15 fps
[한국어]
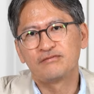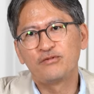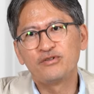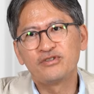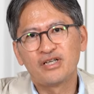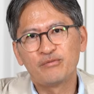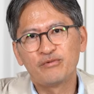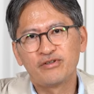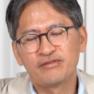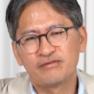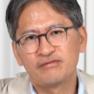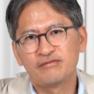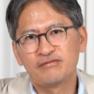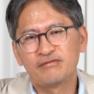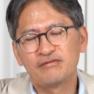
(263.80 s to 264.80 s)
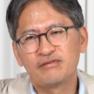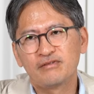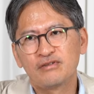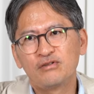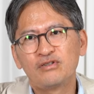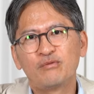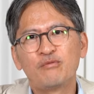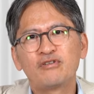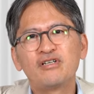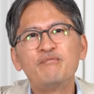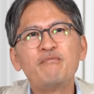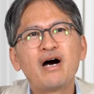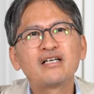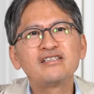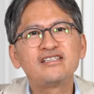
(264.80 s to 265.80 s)
왜냐하면 그러다 보면
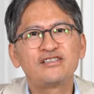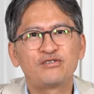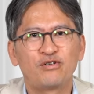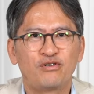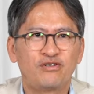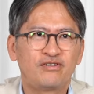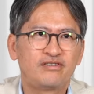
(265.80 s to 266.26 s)
금방 지쳐.